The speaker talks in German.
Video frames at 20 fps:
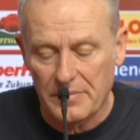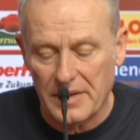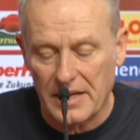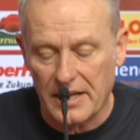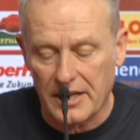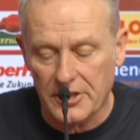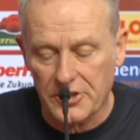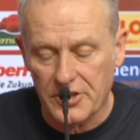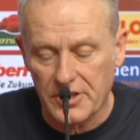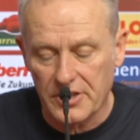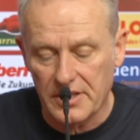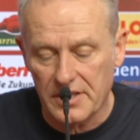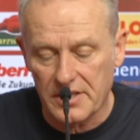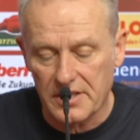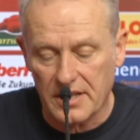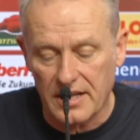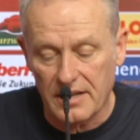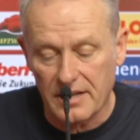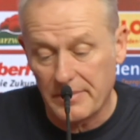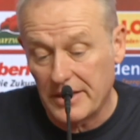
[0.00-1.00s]
belastet
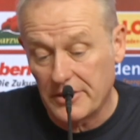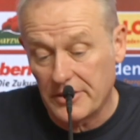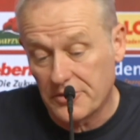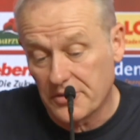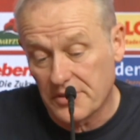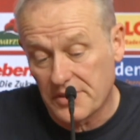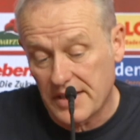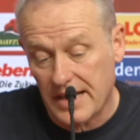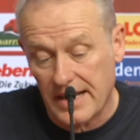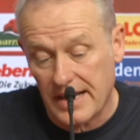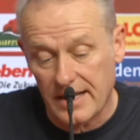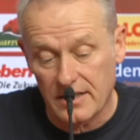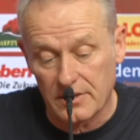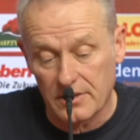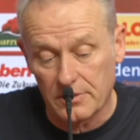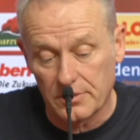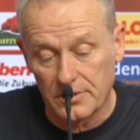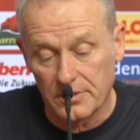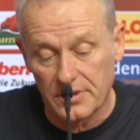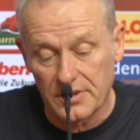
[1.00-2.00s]
es alle Menschen
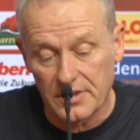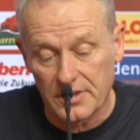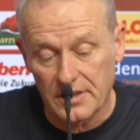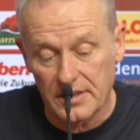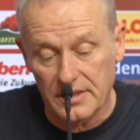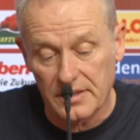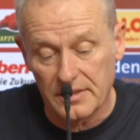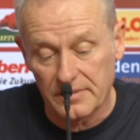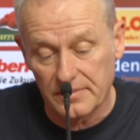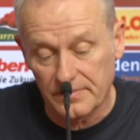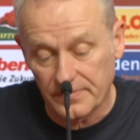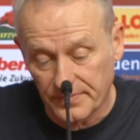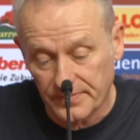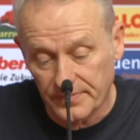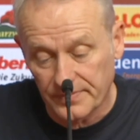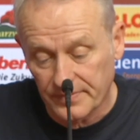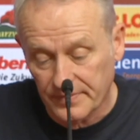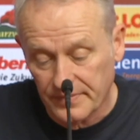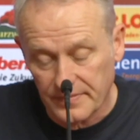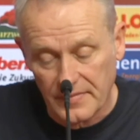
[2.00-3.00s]
sehr und äh,
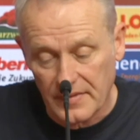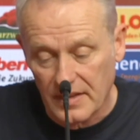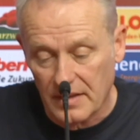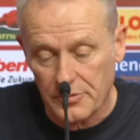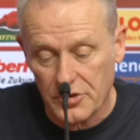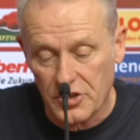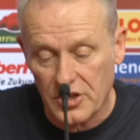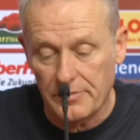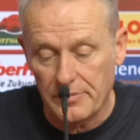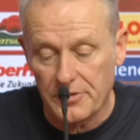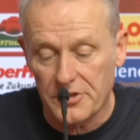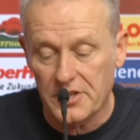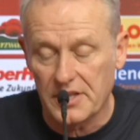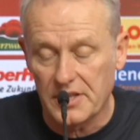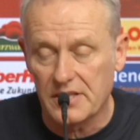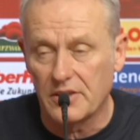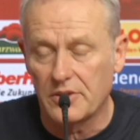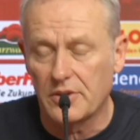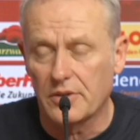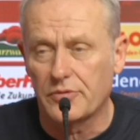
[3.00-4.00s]
am
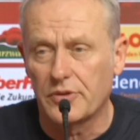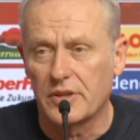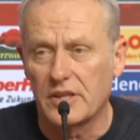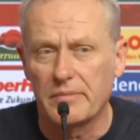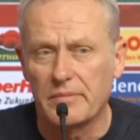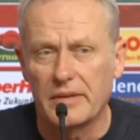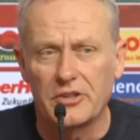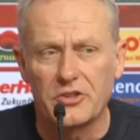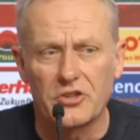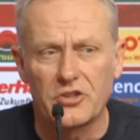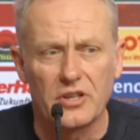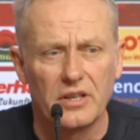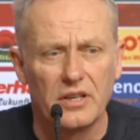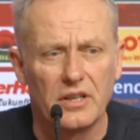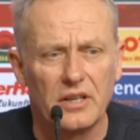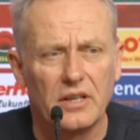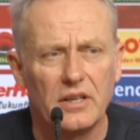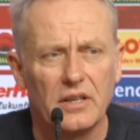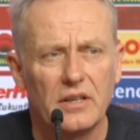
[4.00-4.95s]
schlimmsten ist natürlich für die Menschen